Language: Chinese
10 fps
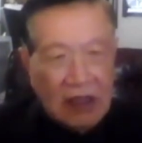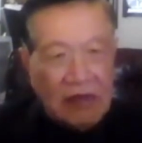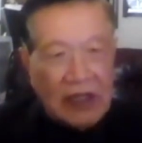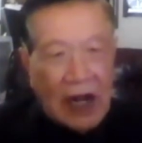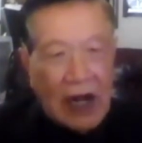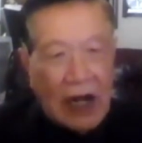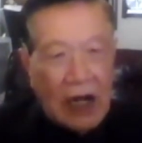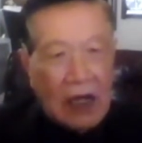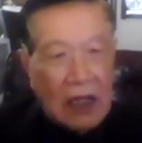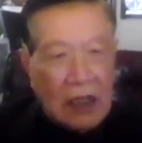因为
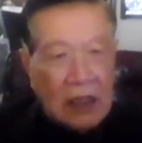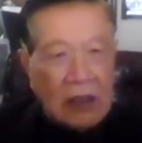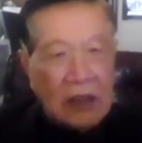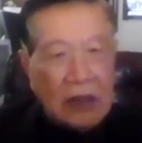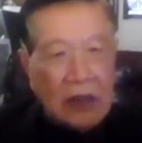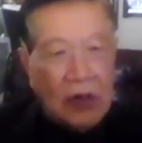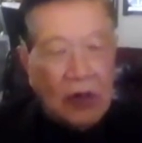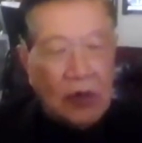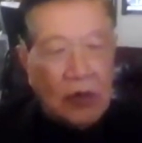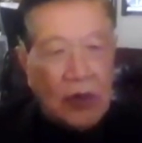他
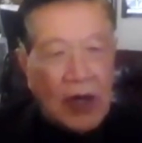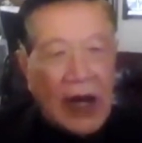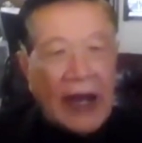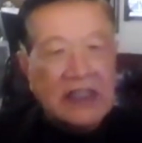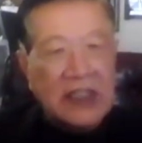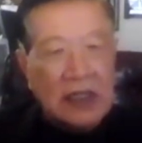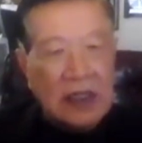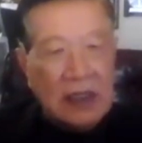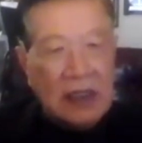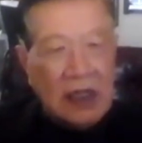有癌
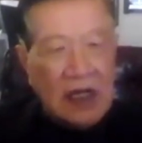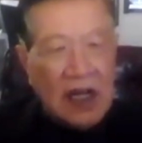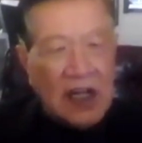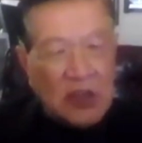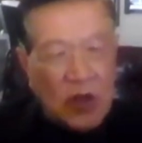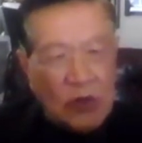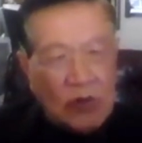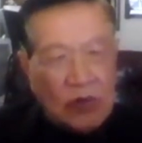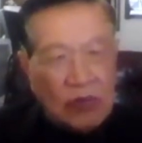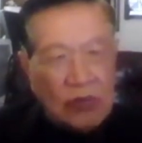症，很
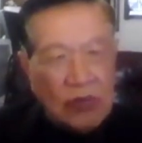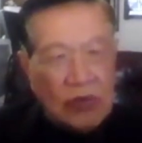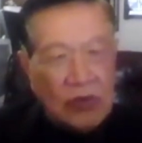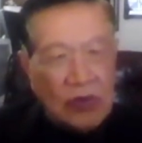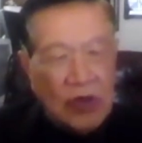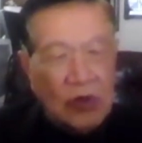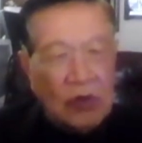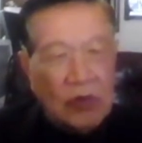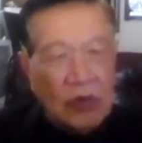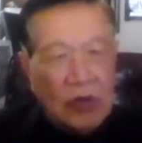痛苦，
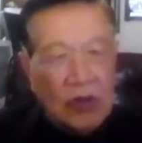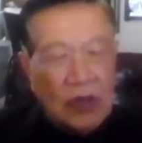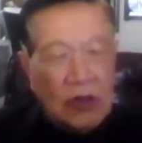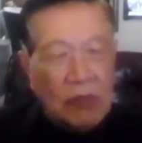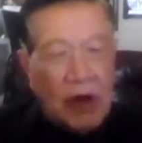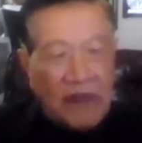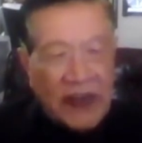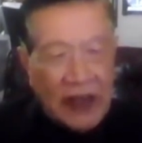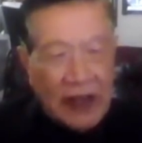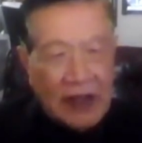用
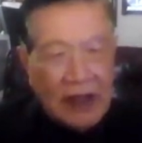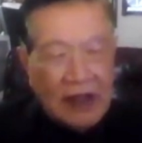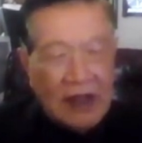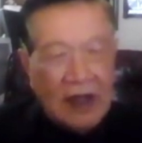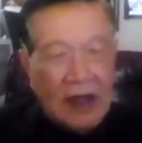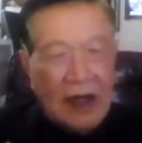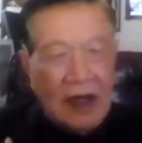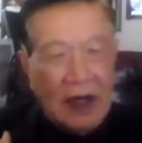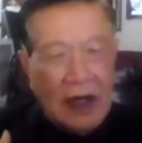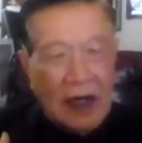morphine， 啊、
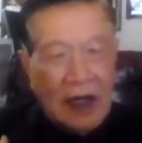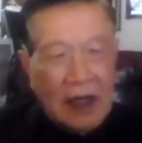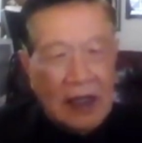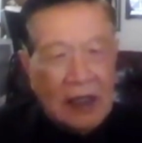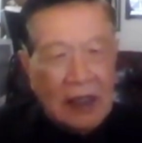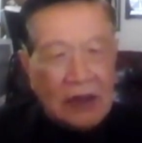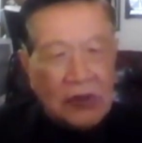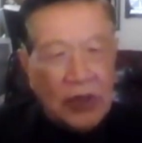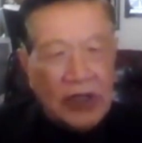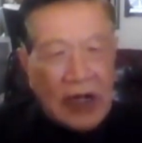呃，
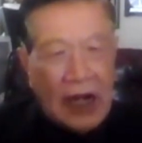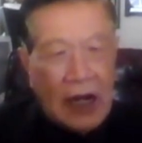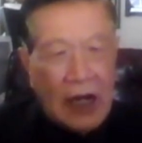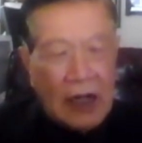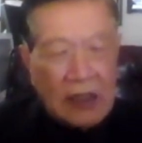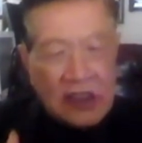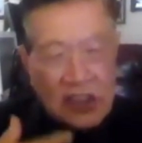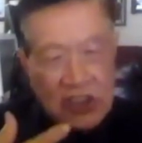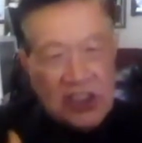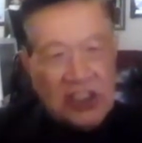所以他
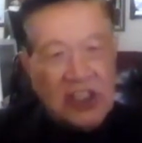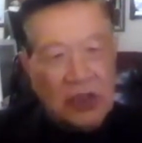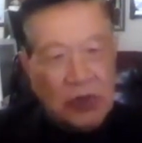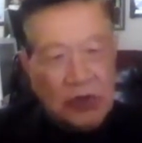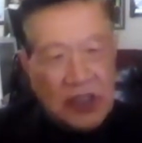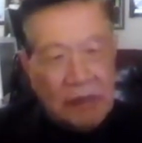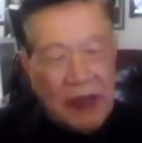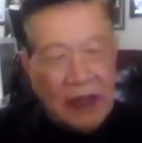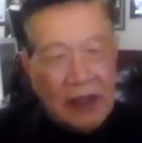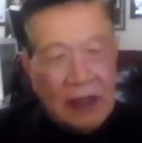自己结束
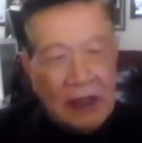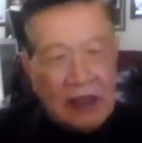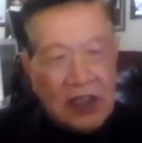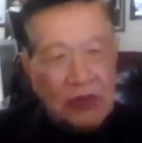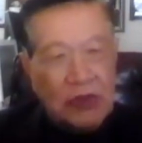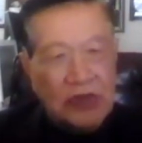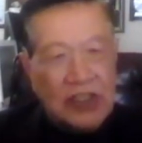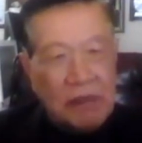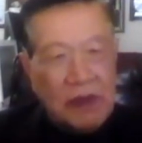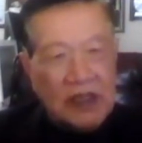生命。结束
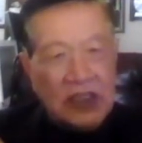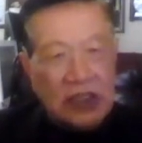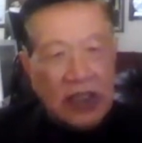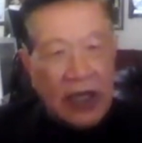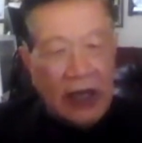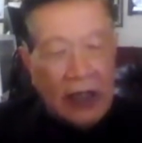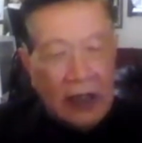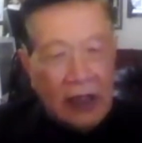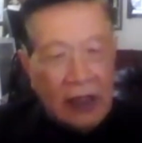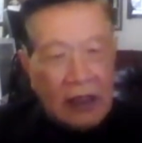生命之
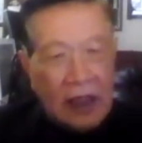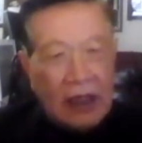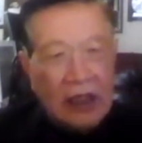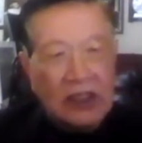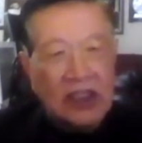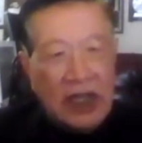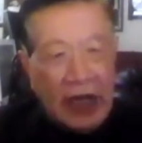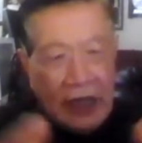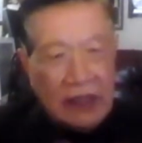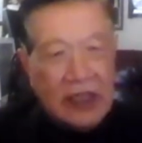前，他给这
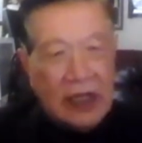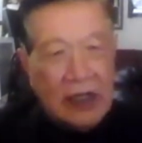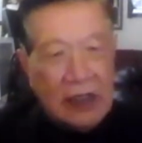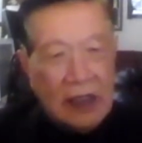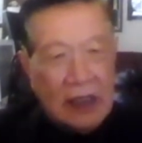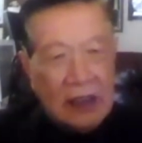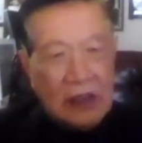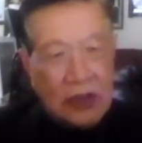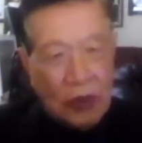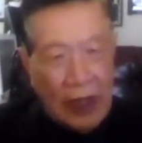些案件
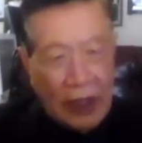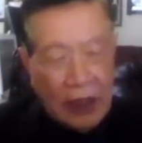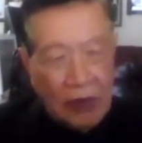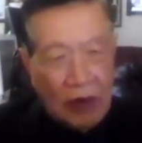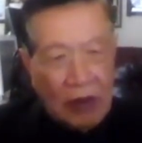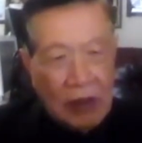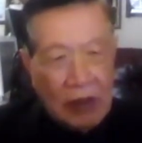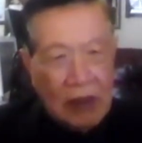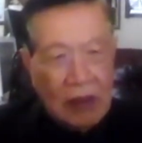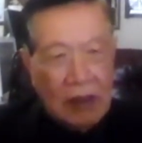送来给我，